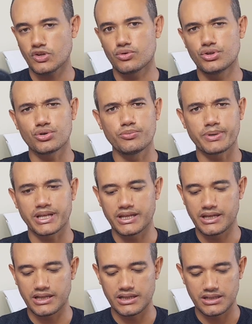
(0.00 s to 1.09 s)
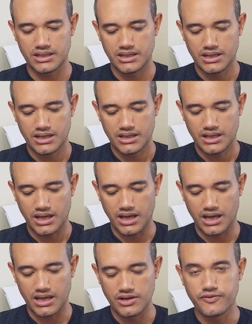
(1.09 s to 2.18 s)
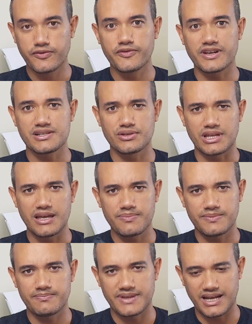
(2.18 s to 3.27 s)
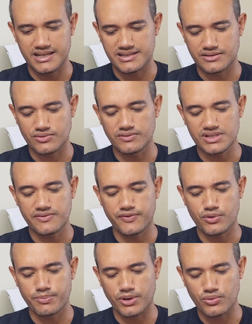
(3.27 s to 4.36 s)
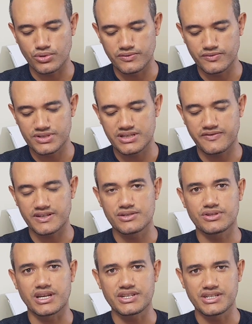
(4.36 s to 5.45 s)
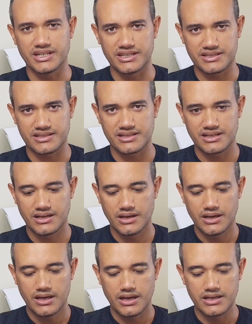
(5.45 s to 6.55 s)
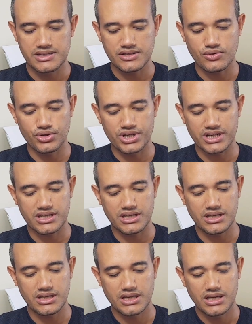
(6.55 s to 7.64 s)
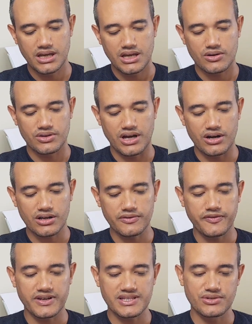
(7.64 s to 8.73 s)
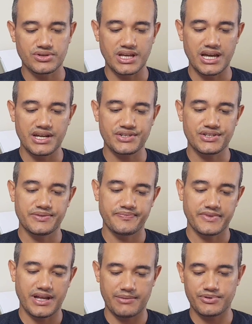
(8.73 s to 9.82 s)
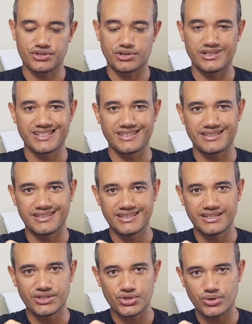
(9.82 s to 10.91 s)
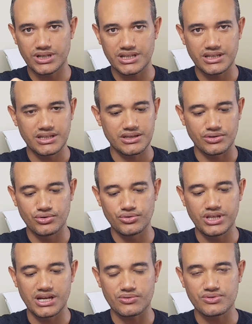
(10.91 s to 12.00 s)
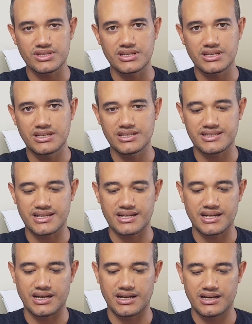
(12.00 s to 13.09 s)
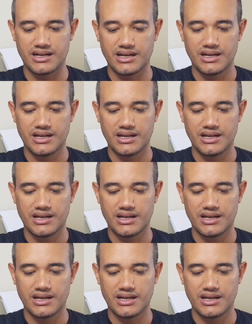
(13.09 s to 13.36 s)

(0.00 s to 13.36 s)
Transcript: quando eu comprei ele, é, eu fui fazer. É interessante, quando você for comprar um codre você fazer o teste antes. Esse codre aqui, na hora que eu fui fazer o teste, a pistola enganchou aqui, então não ia conseguir sacar.